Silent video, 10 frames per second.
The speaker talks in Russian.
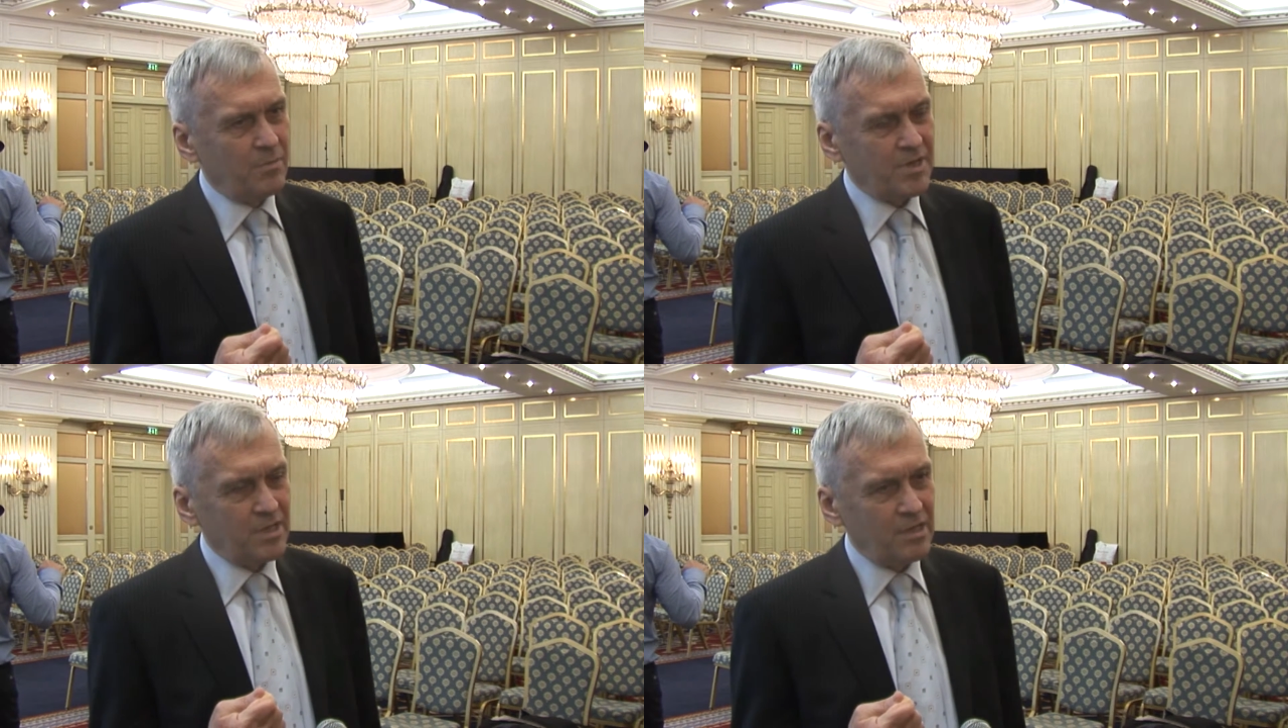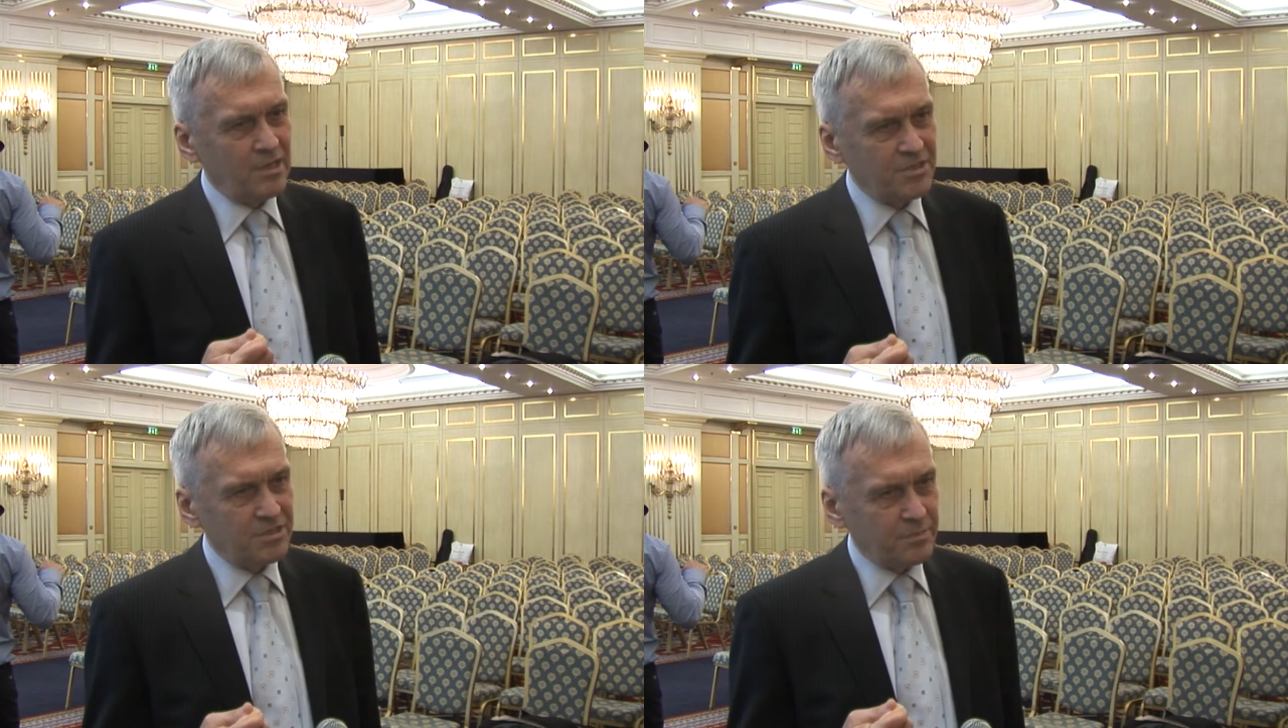
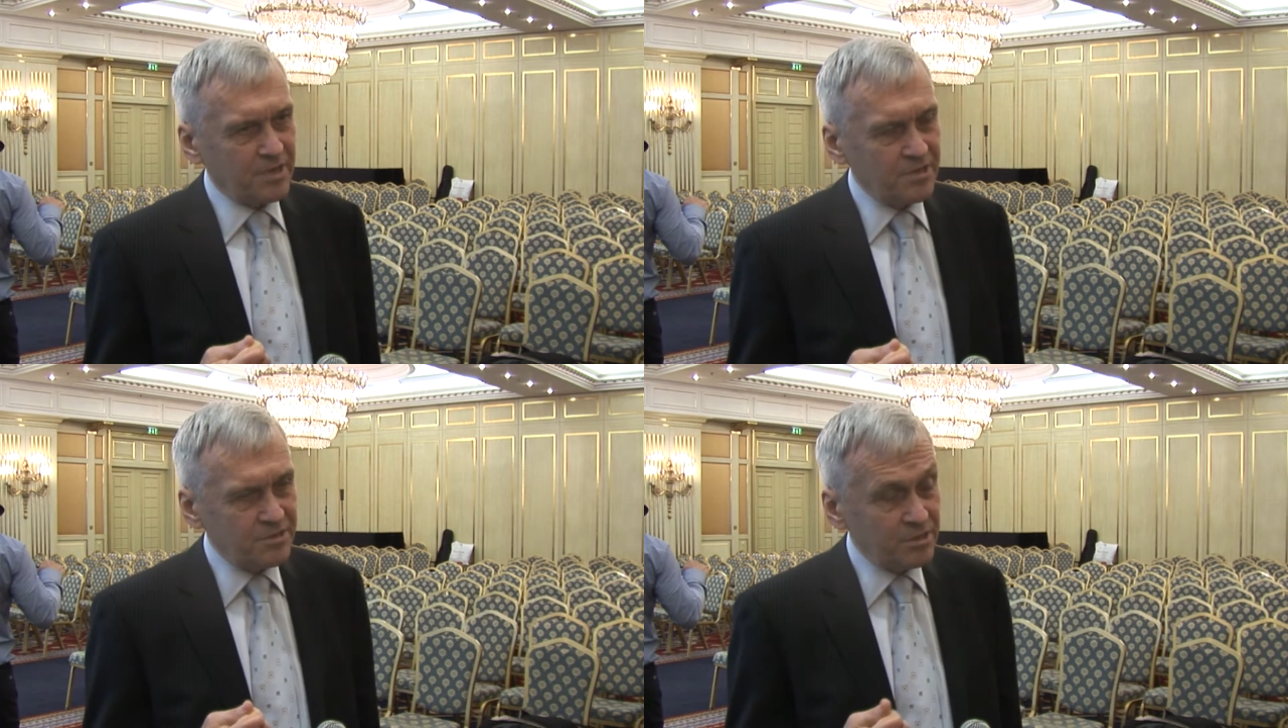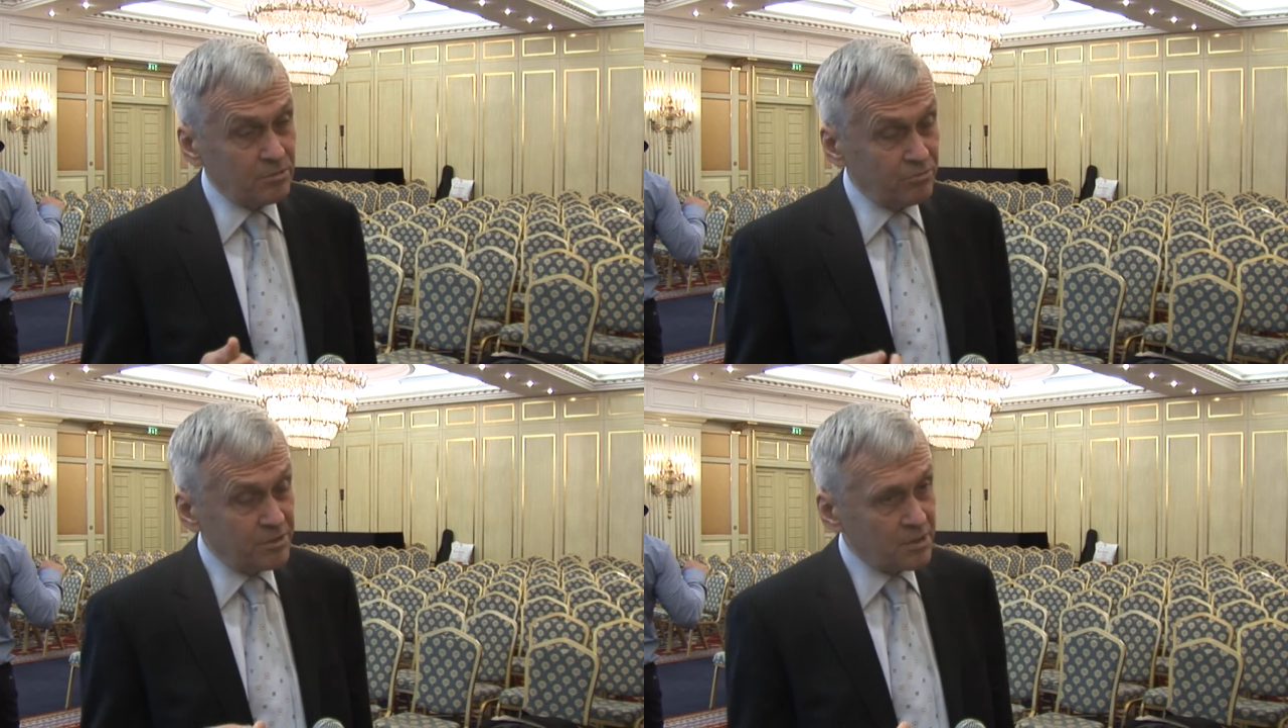преодолеть и пройти, и
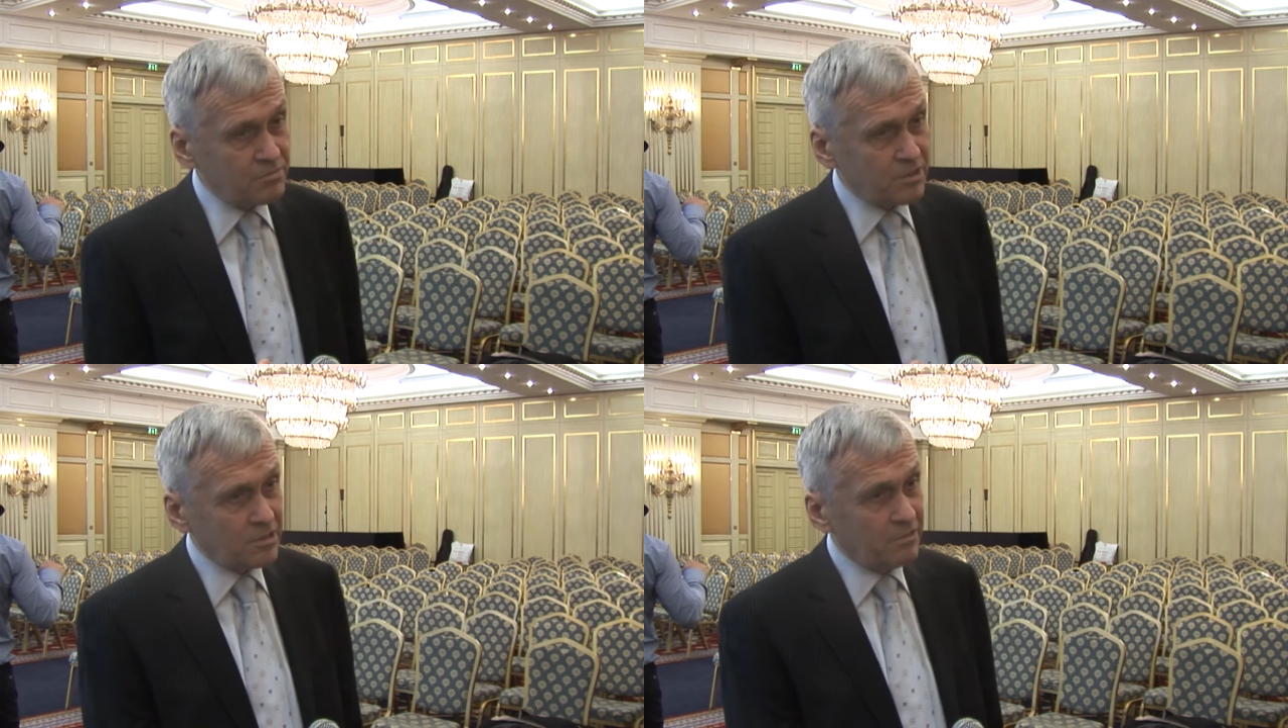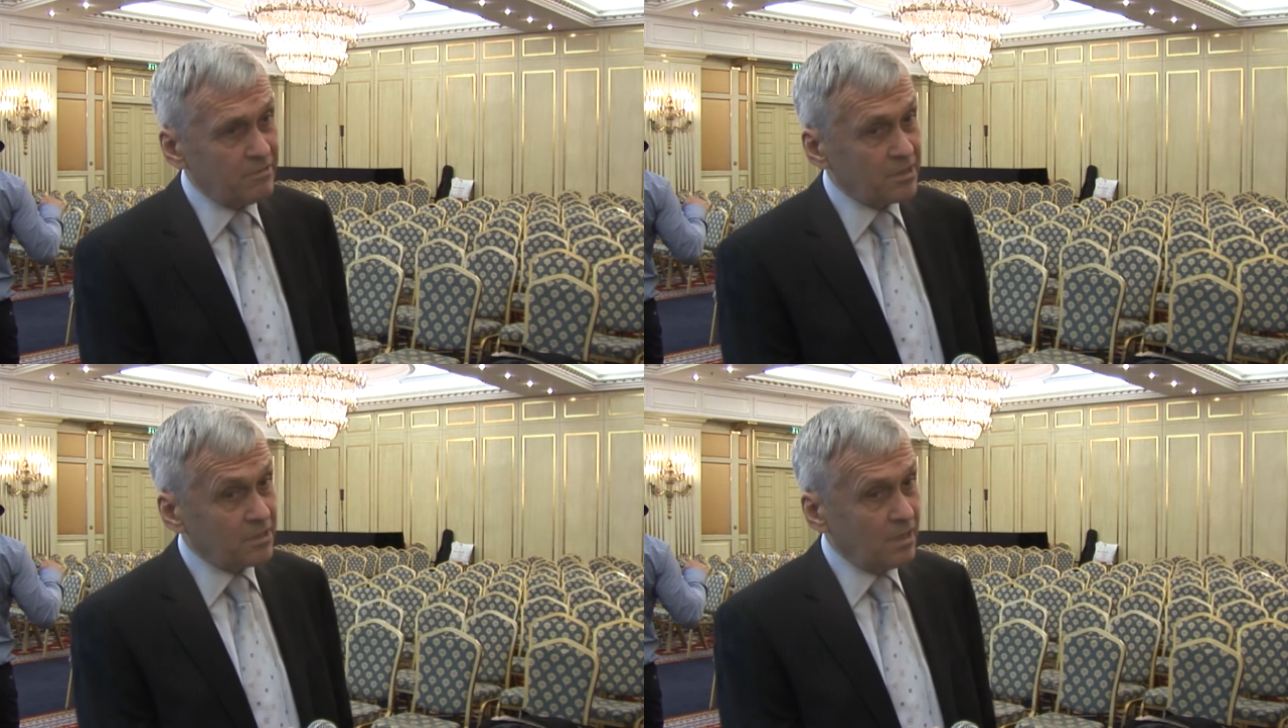увидеть в
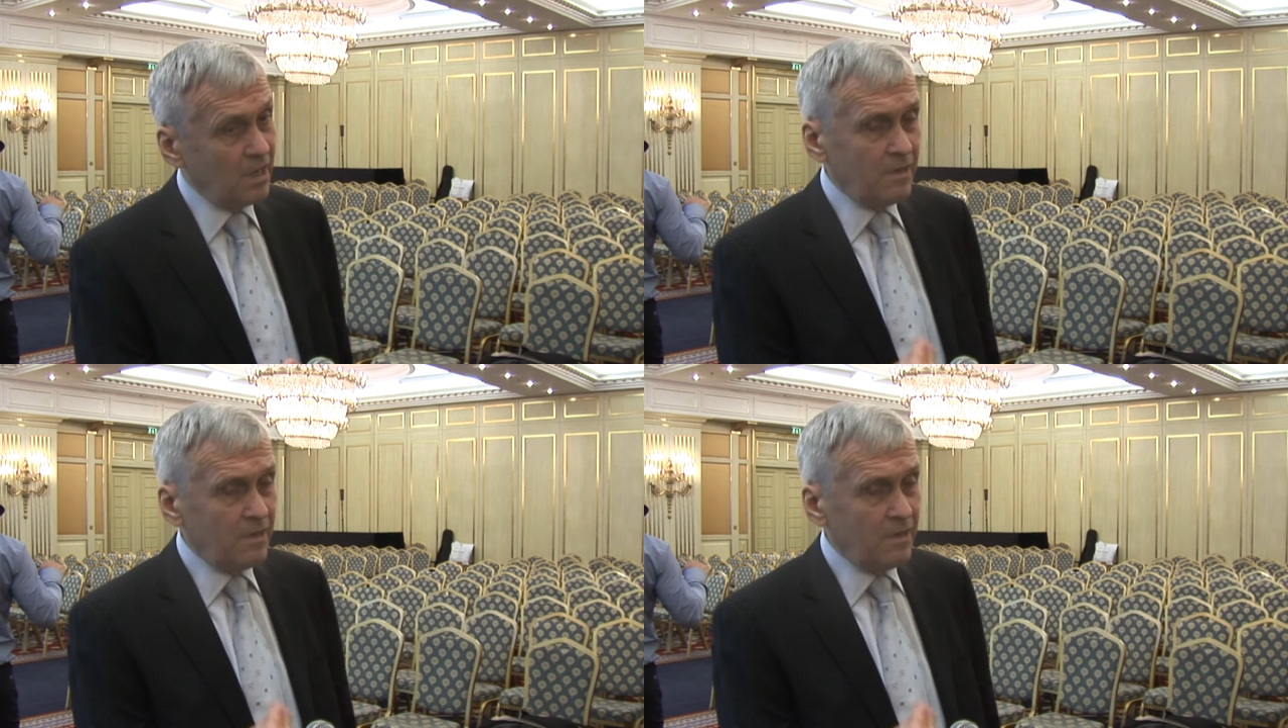человеке